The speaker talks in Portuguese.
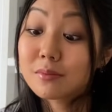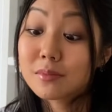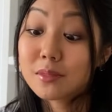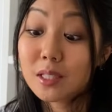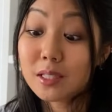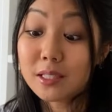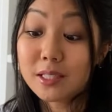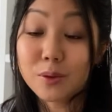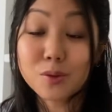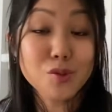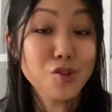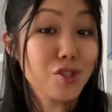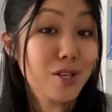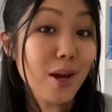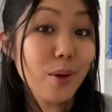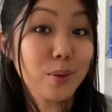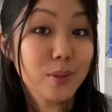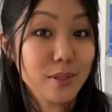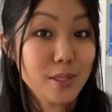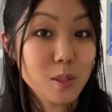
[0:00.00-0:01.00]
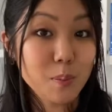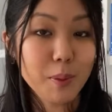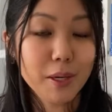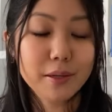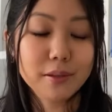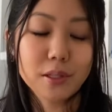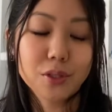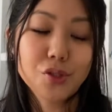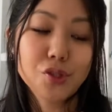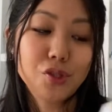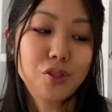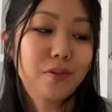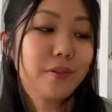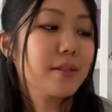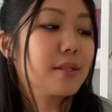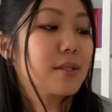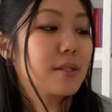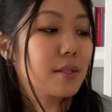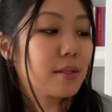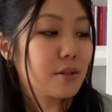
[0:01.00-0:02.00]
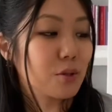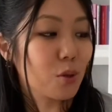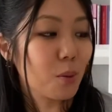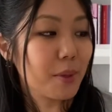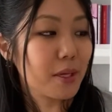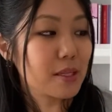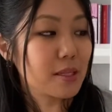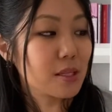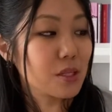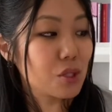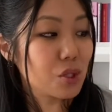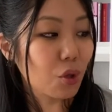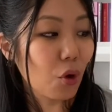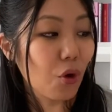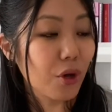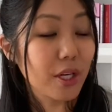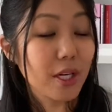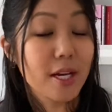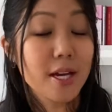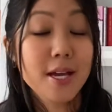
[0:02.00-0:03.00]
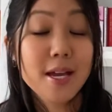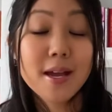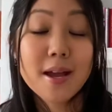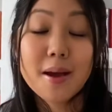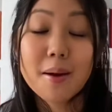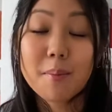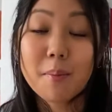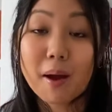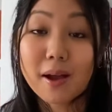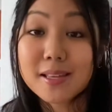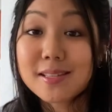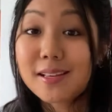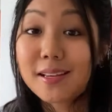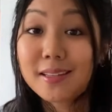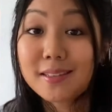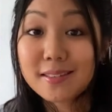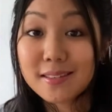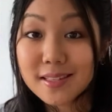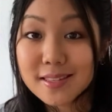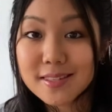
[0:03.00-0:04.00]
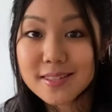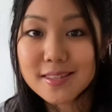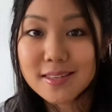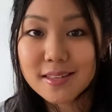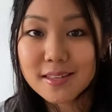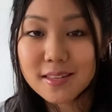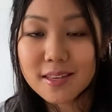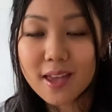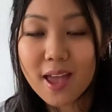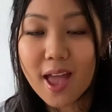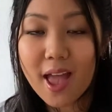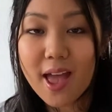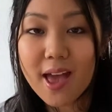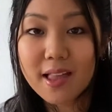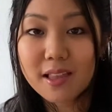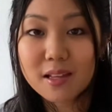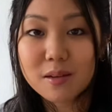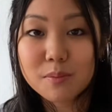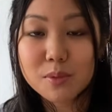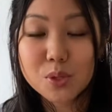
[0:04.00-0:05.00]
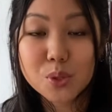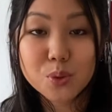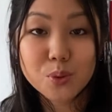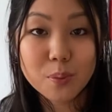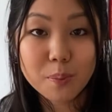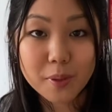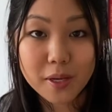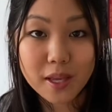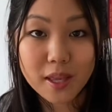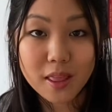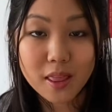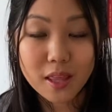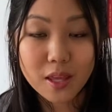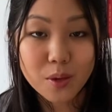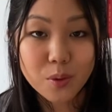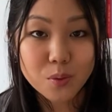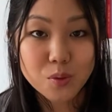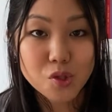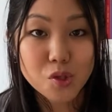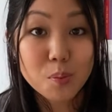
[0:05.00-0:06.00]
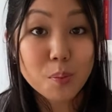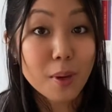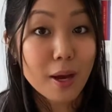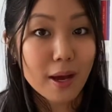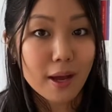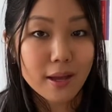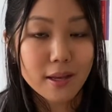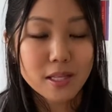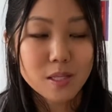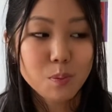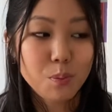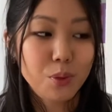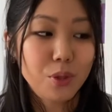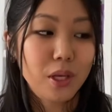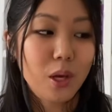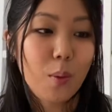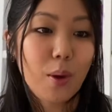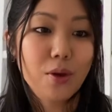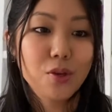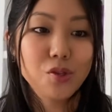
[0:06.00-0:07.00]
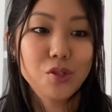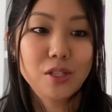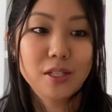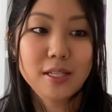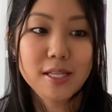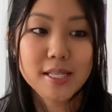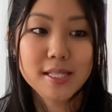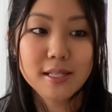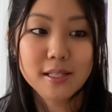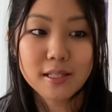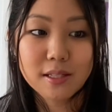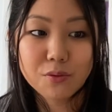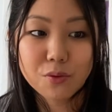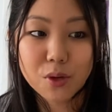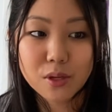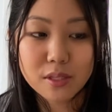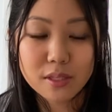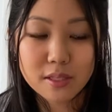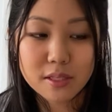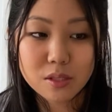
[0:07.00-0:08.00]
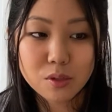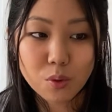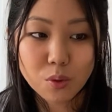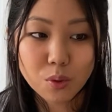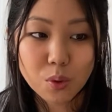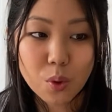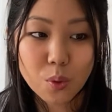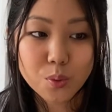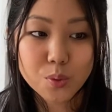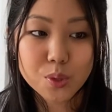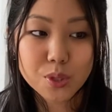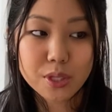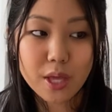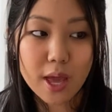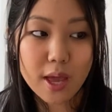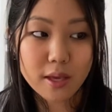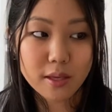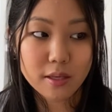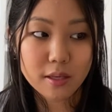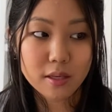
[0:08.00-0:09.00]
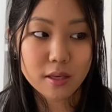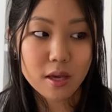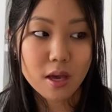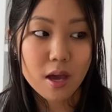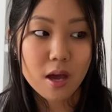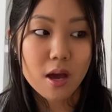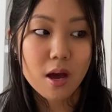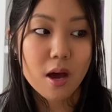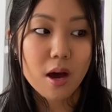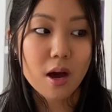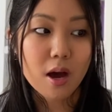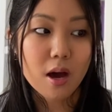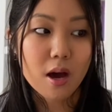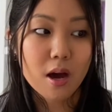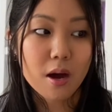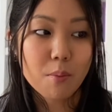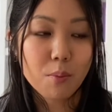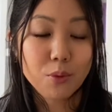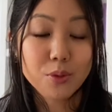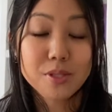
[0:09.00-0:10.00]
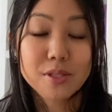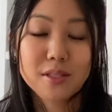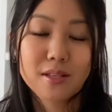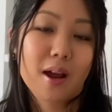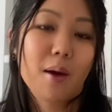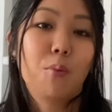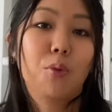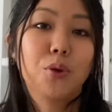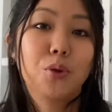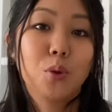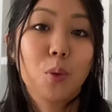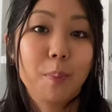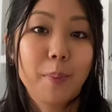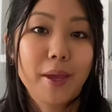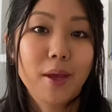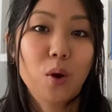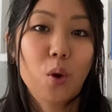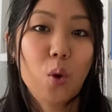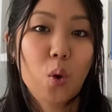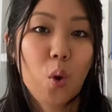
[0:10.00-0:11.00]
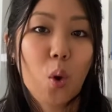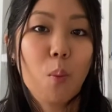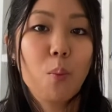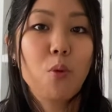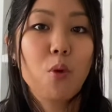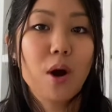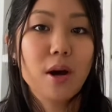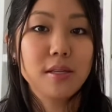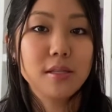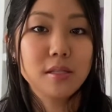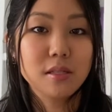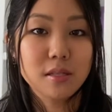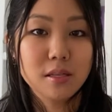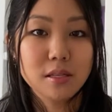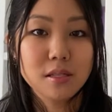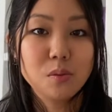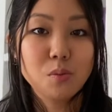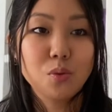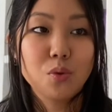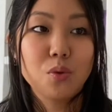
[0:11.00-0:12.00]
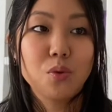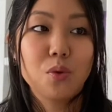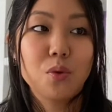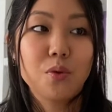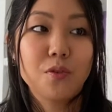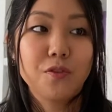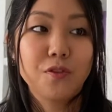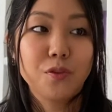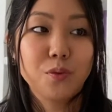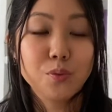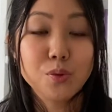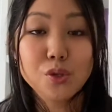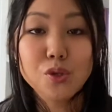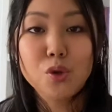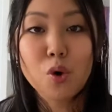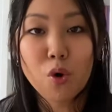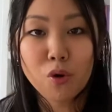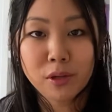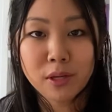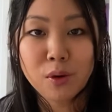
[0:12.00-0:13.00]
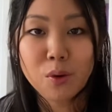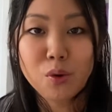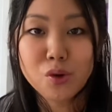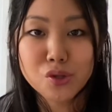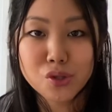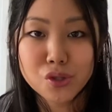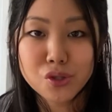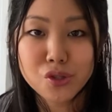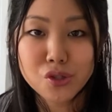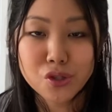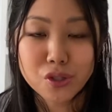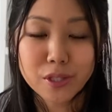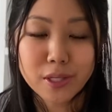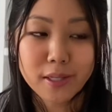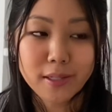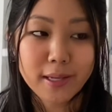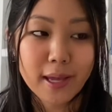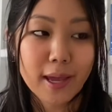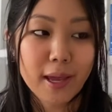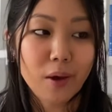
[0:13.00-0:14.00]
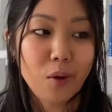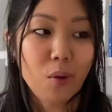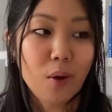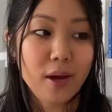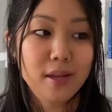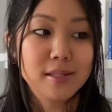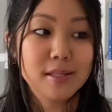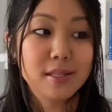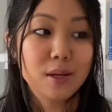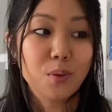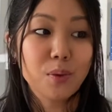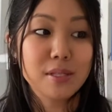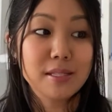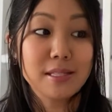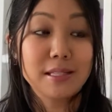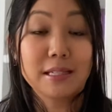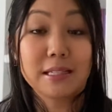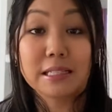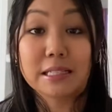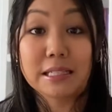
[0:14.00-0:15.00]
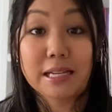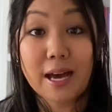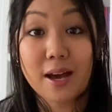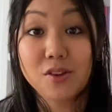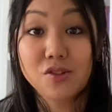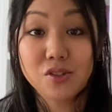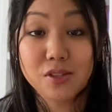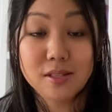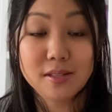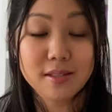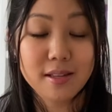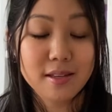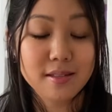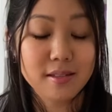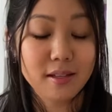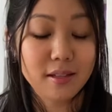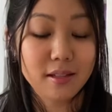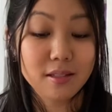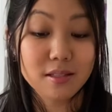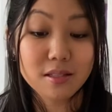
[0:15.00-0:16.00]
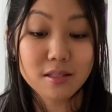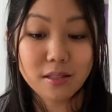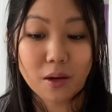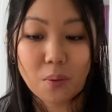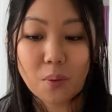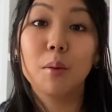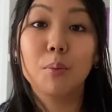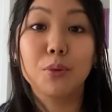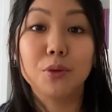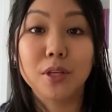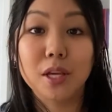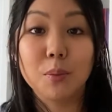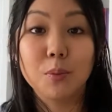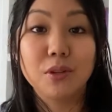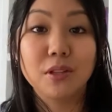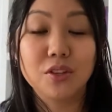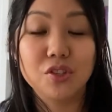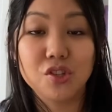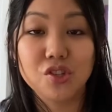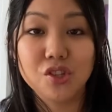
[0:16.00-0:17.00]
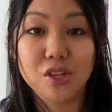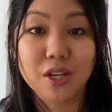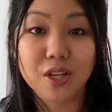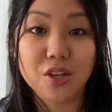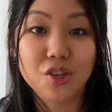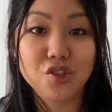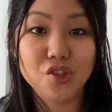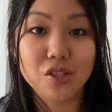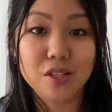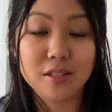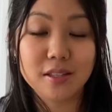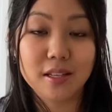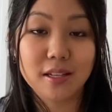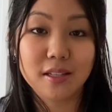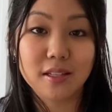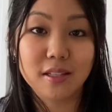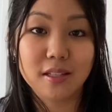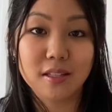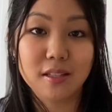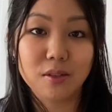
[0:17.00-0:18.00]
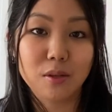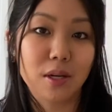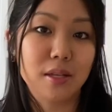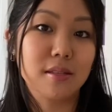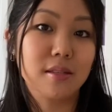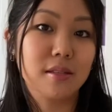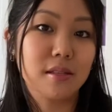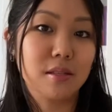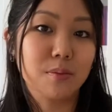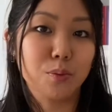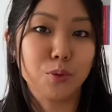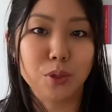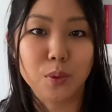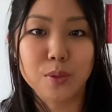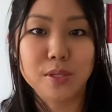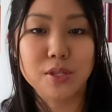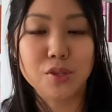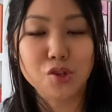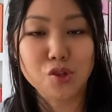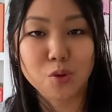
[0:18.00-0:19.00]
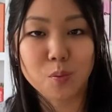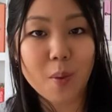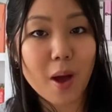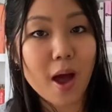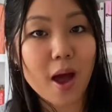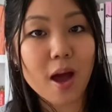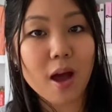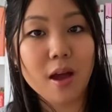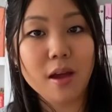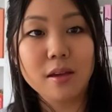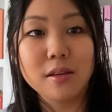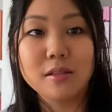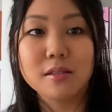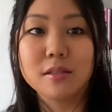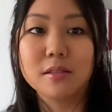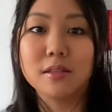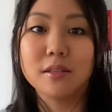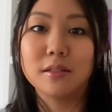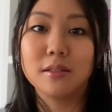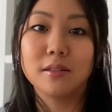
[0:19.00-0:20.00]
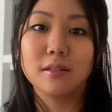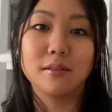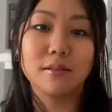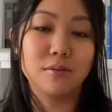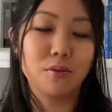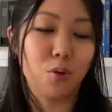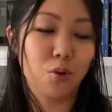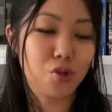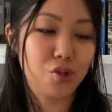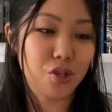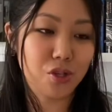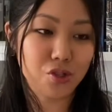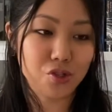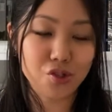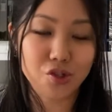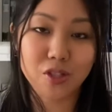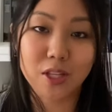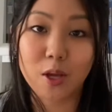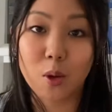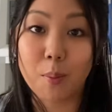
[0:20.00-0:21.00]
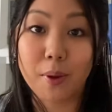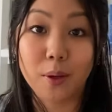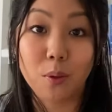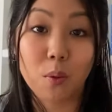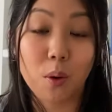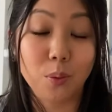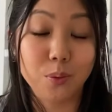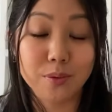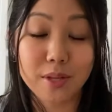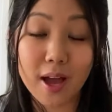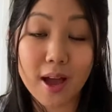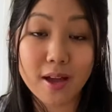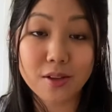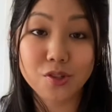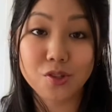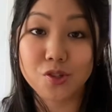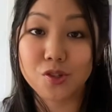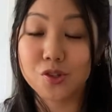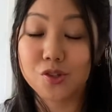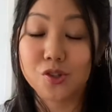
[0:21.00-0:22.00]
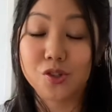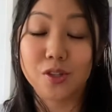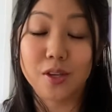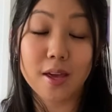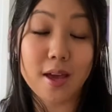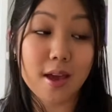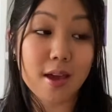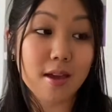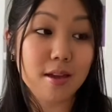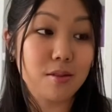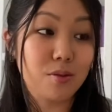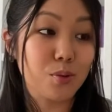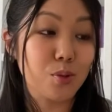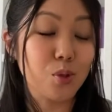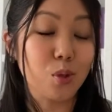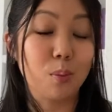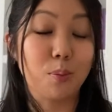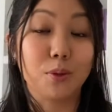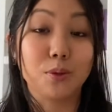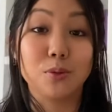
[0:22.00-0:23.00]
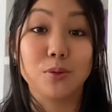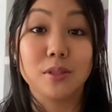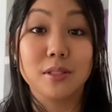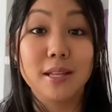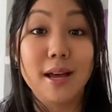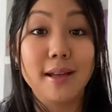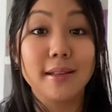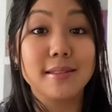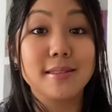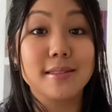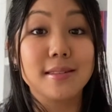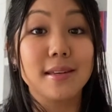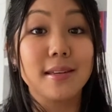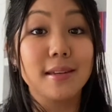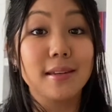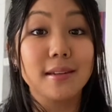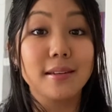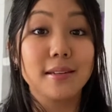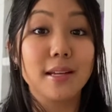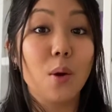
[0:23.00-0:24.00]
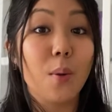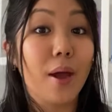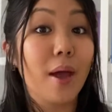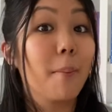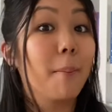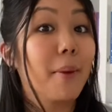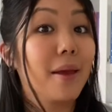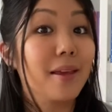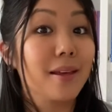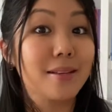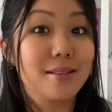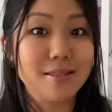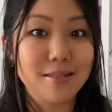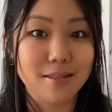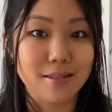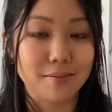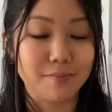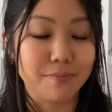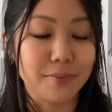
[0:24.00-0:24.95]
e eu tinha altas expectativas sobre essa história, mas ainda assim ela me surpreendeu demais, porque eu acho que nesse livro a Nick Stone consegue uh, mostrar muito bem como o racismo funciona hoje em dia, né? Quais são as engrenagens dessa questão? Porque muita gente acredita que o racismo não existe mais, que hoje a gente tem uma igualdade de direitos e oportunidades e não é bem assim,